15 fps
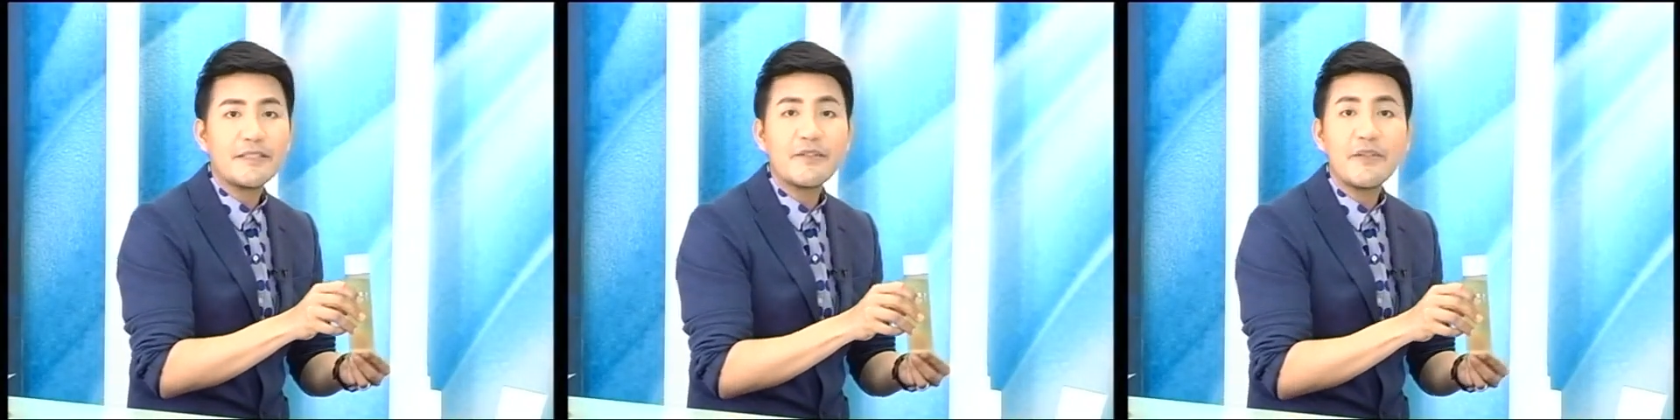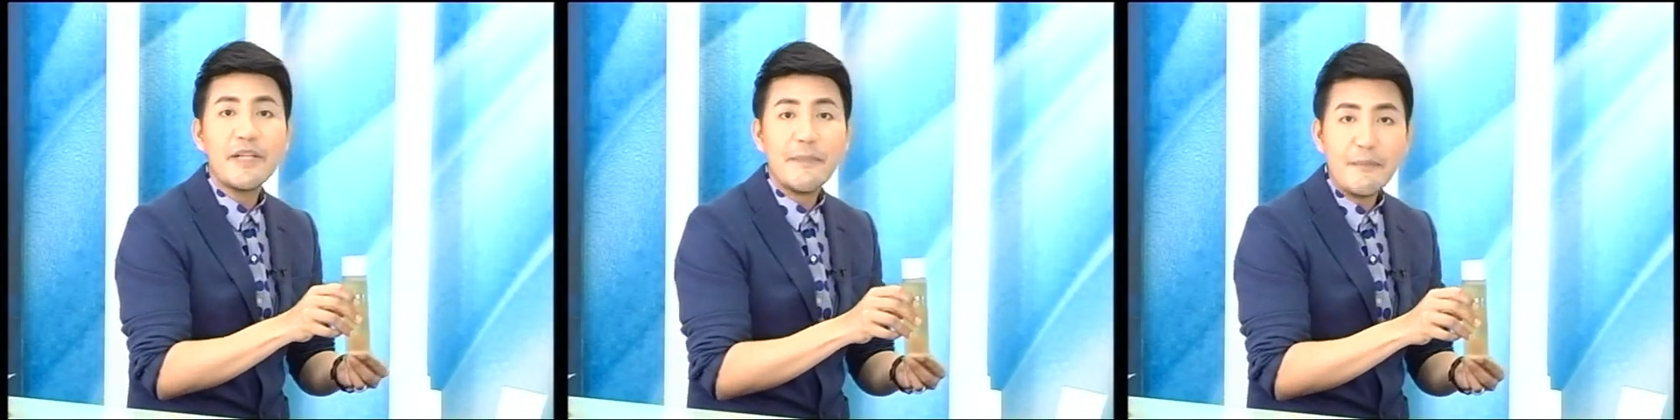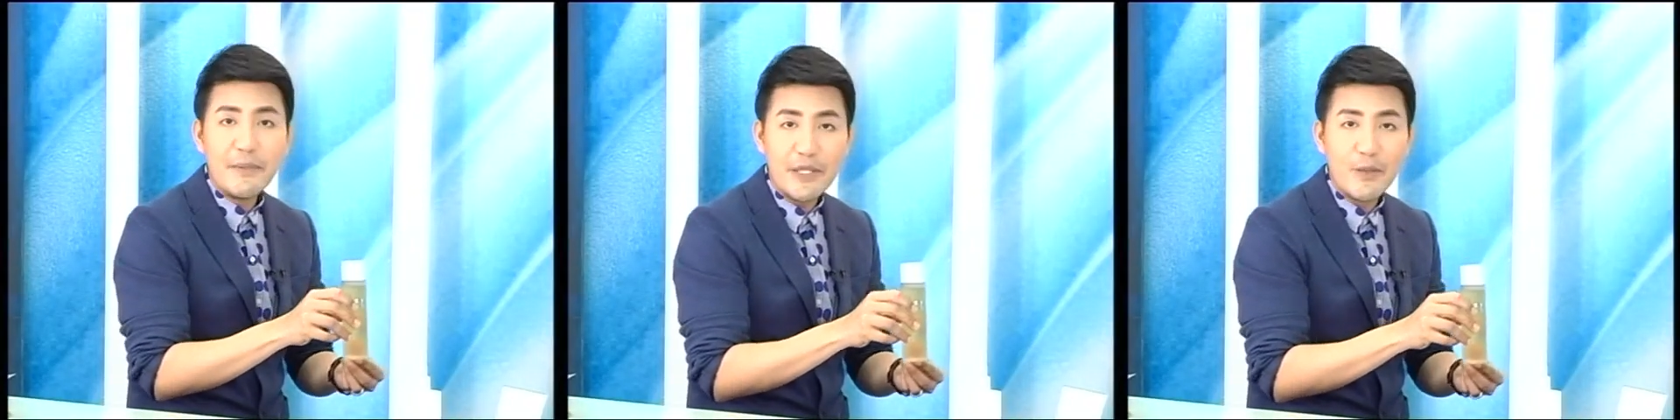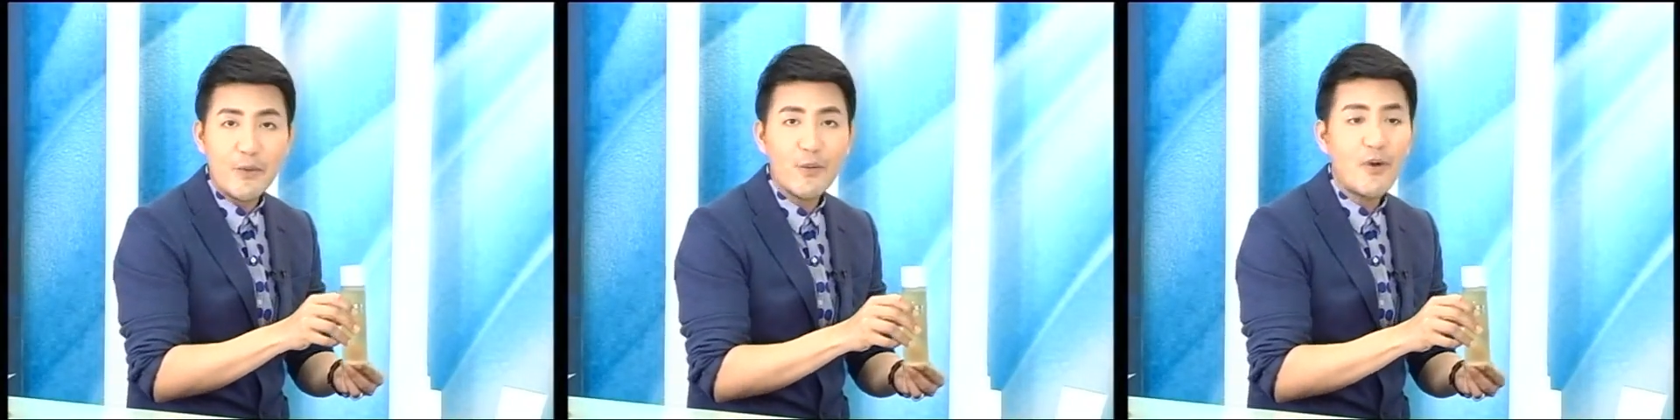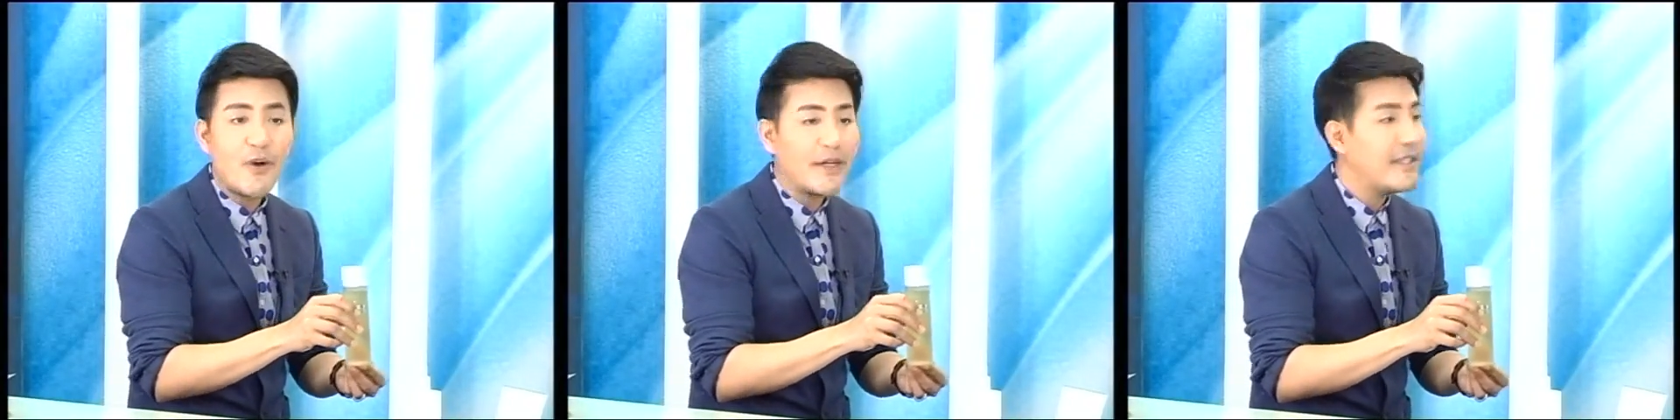เตรียมผิว
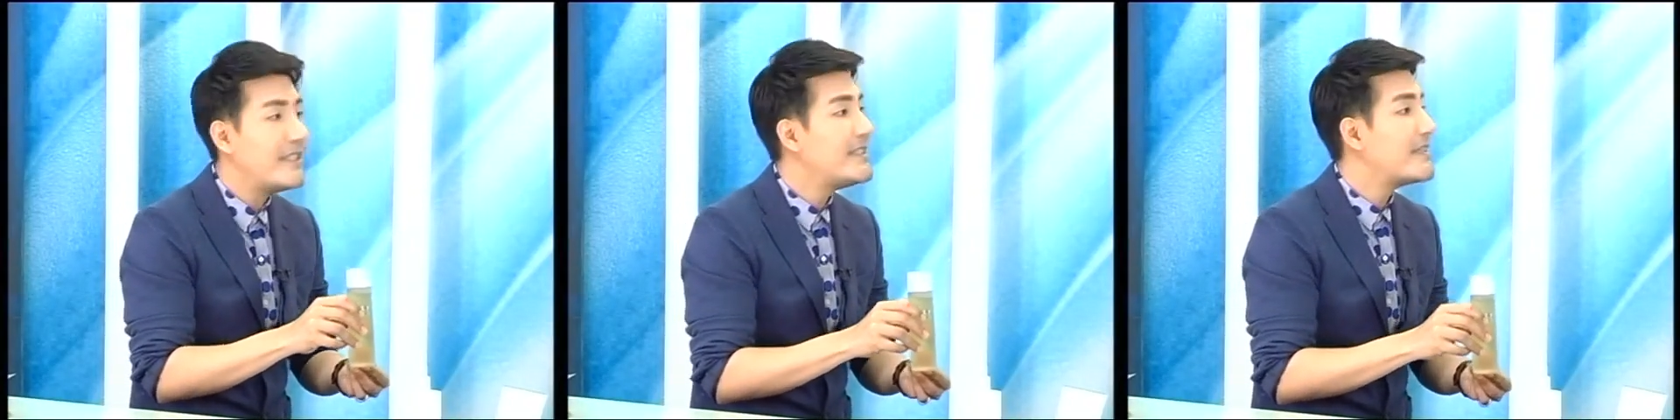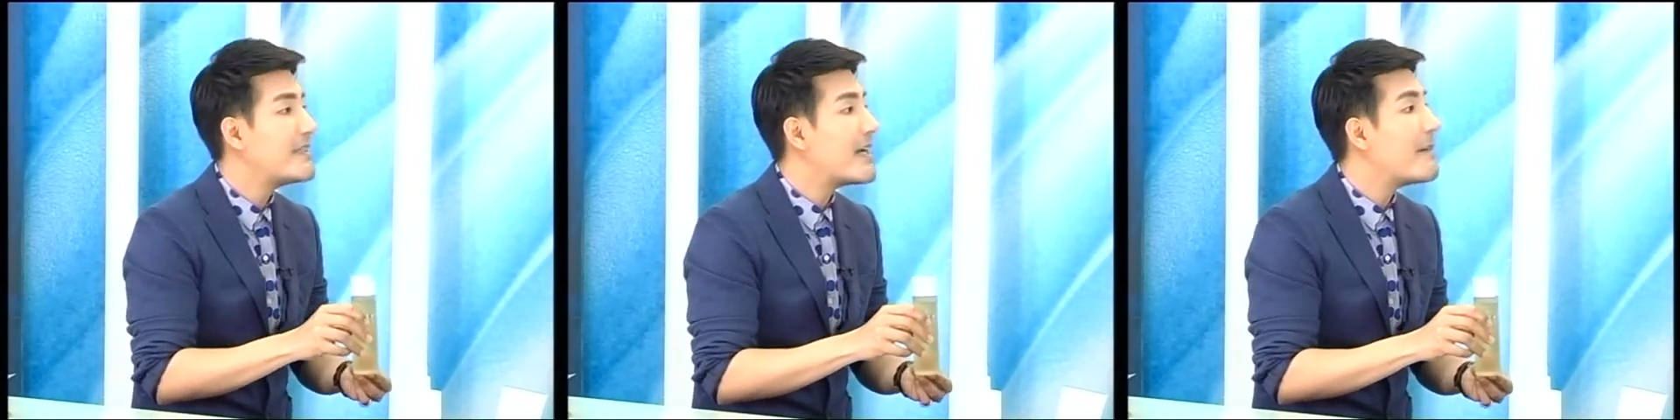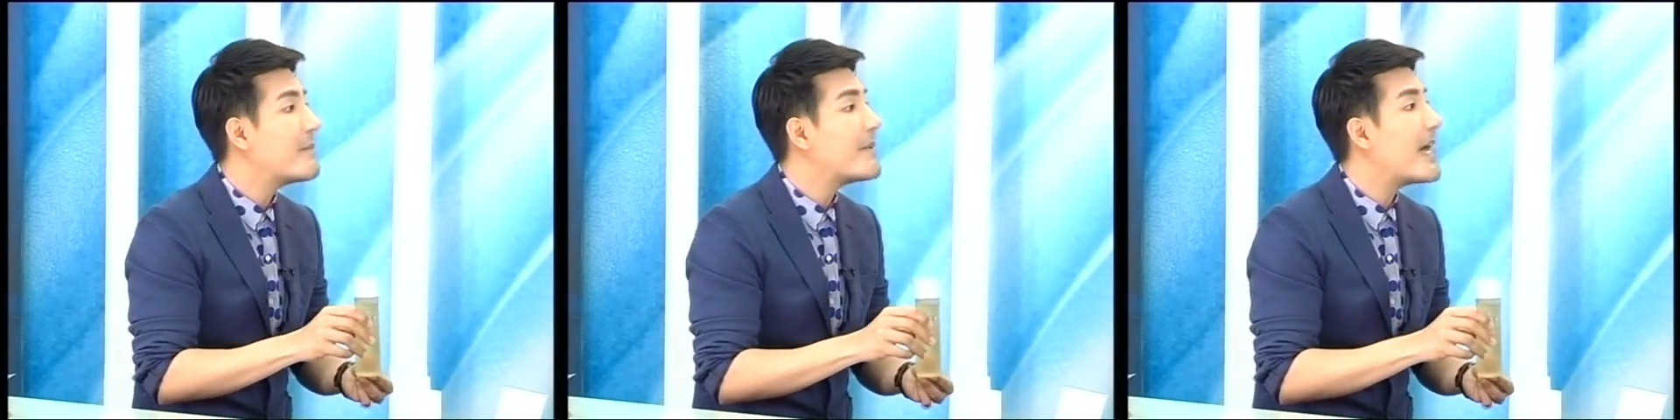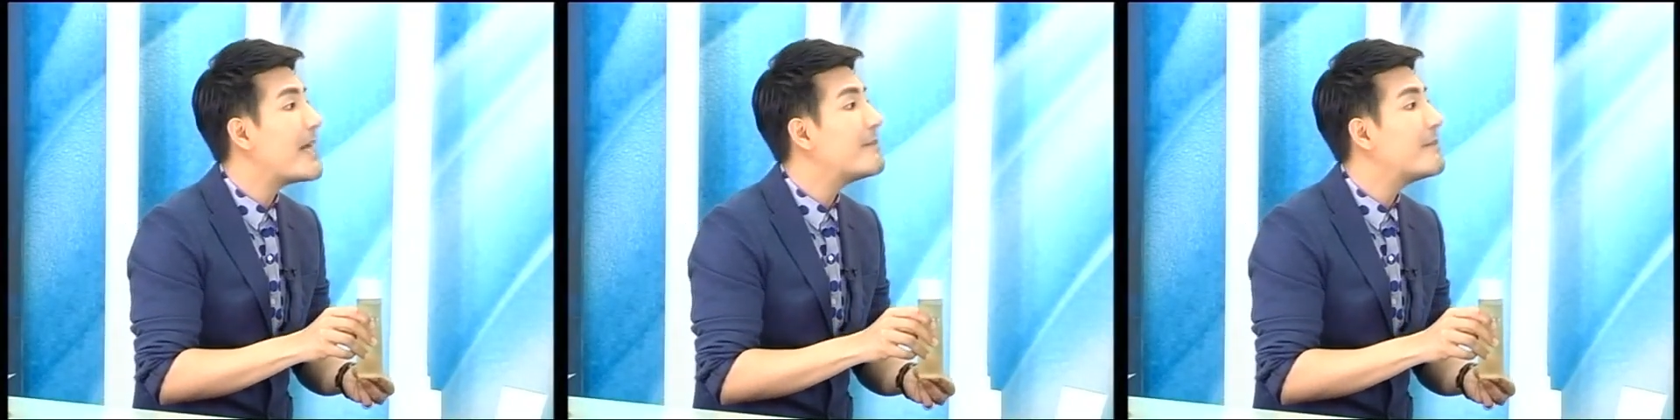ก่อนที่จะรับการ